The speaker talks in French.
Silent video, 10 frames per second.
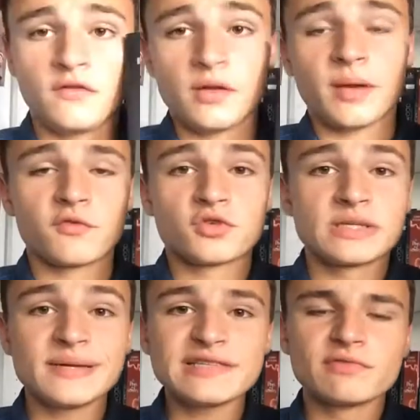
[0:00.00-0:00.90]
Enfin bref, je ne
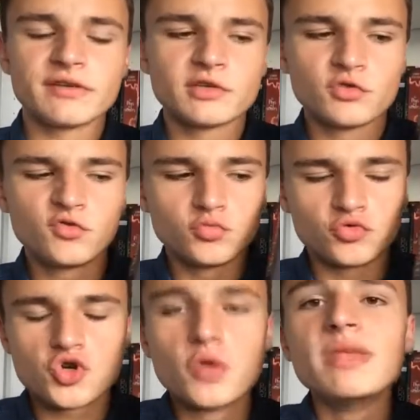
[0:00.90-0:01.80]
sais pas si vous avez suivi tout
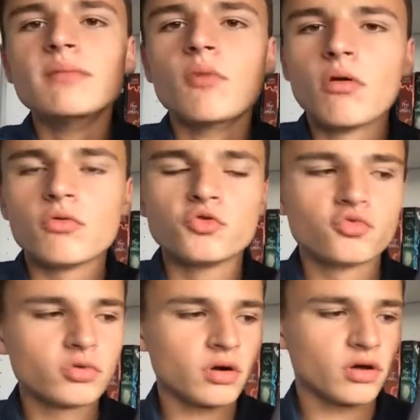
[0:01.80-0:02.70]
mon cheminement
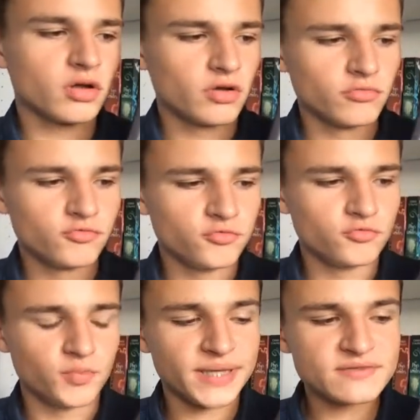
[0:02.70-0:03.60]
autour euh, du,
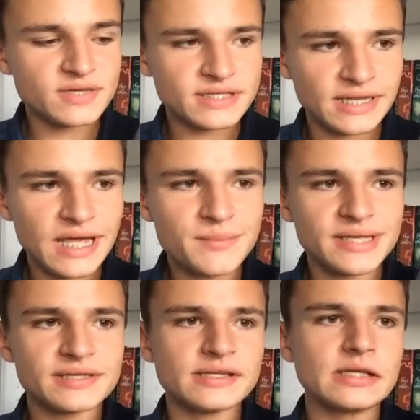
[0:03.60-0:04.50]
personnage d'Anna,
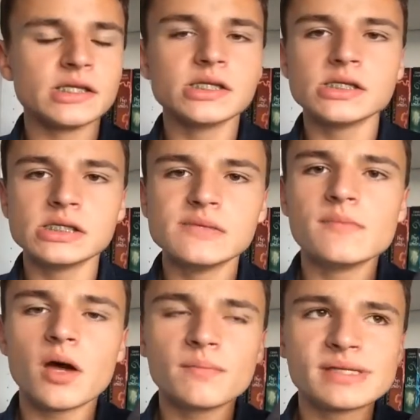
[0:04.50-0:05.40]
mais il
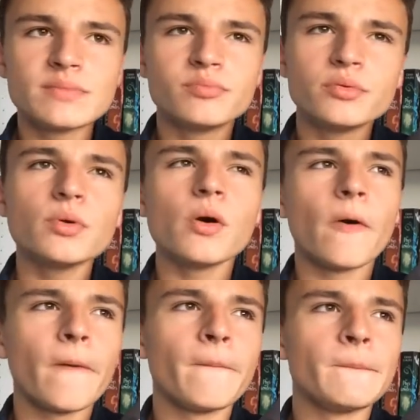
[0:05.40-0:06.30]
m'a un petit peu,
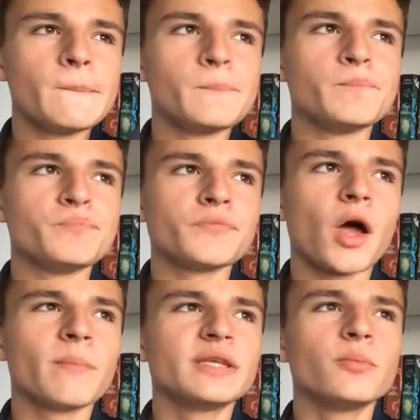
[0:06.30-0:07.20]
euh,
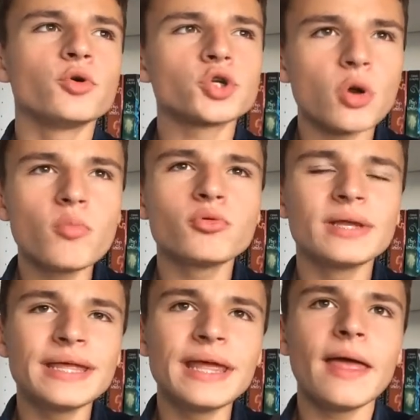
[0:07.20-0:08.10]
un petit peu
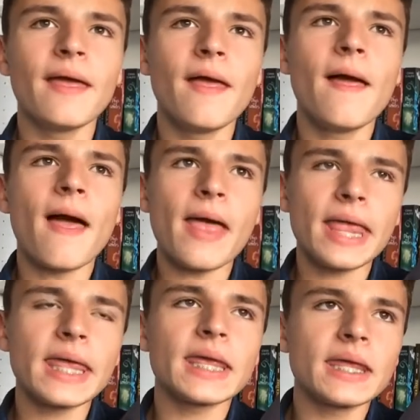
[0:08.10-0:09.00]
chamboulé
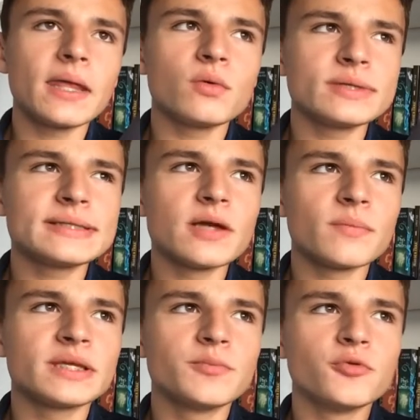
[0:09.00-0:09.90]
et aussi un
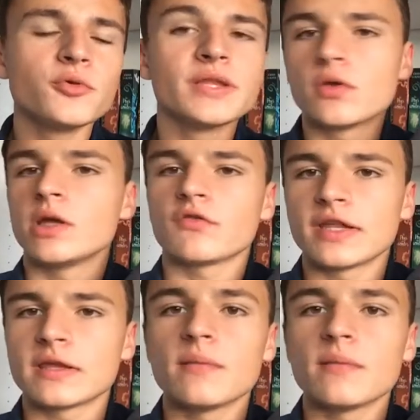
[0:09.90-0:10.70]
petit peu étonné en fait.